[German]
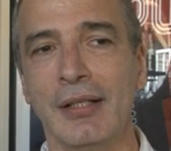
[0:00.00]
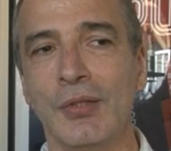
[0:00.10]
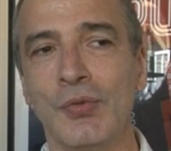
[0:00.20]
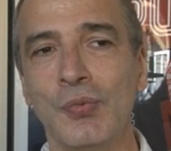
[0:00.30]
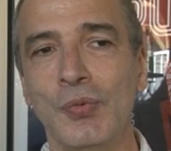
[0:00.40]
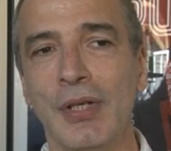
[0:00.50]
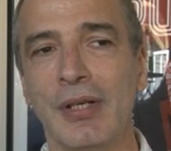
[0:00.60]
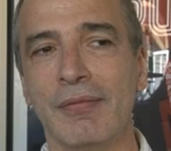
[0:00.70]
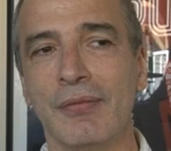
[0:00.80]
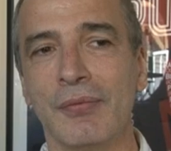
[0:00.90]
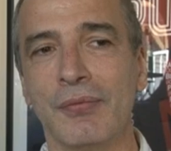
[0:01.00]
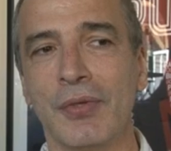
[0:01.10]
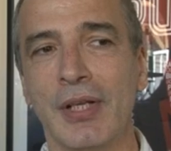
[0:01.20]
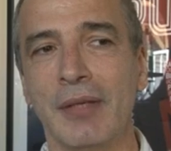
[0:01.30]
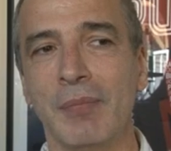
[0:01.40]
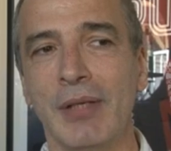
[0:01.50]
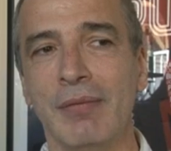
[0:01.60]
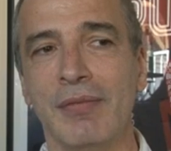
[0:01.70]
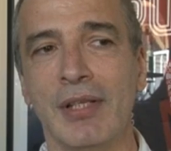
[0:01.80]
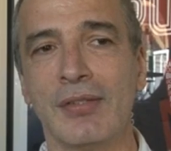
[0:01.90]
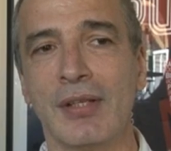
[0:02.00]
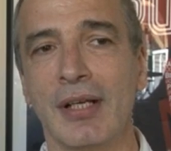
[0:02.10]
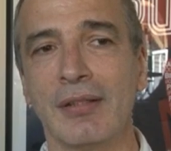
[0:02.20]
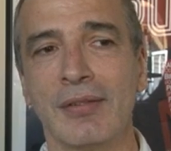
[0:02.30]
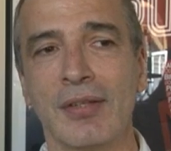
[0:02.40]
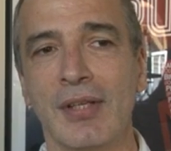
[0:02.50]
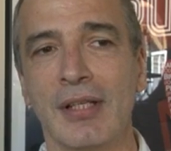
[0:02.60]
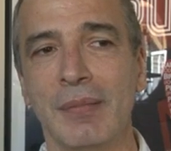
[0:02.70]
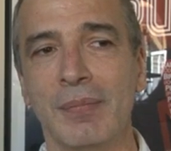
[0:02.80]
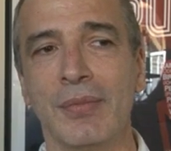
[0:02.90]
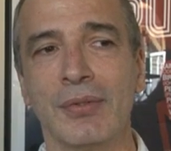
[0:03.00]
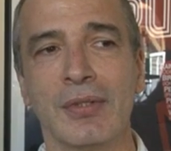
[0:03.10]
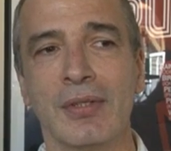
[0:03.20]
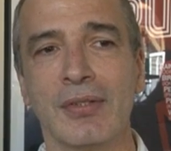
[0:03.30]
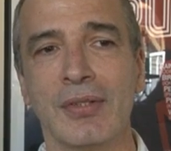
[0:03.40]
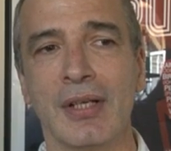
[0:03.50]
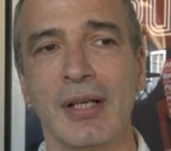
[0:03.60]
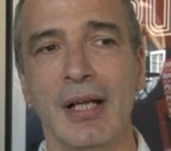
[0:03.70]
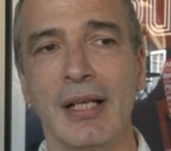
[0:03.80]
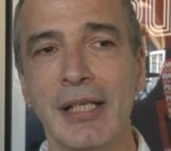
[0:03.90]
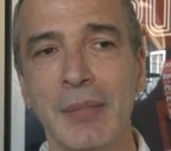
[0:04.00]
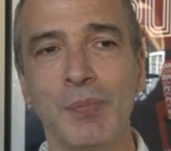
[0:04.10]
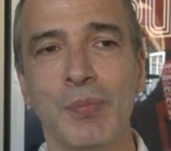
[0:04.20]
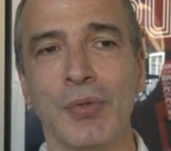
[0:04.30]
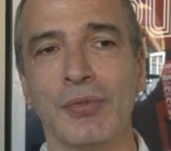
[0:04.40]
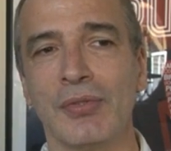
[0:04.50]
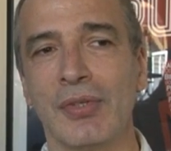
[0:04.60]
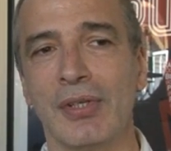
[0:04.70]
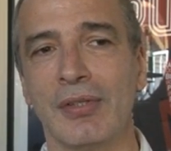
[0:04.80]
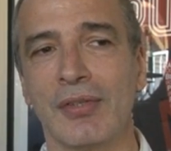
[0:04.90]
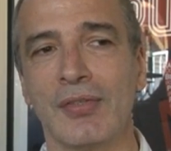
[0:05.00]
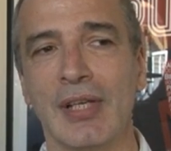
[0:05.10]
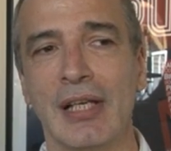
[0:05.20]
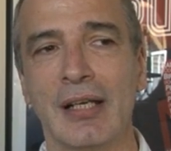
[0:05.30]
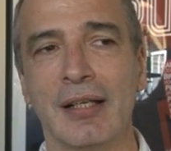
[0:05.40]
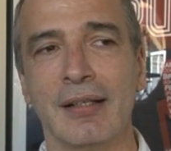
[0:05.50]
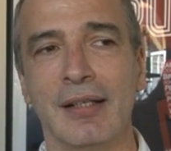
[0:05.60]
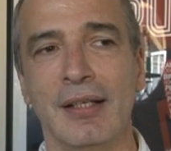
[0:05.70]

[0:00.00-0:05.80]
die Züge von einem Lebewesen hat, das er leben möchte, das er lieben möchte, dass er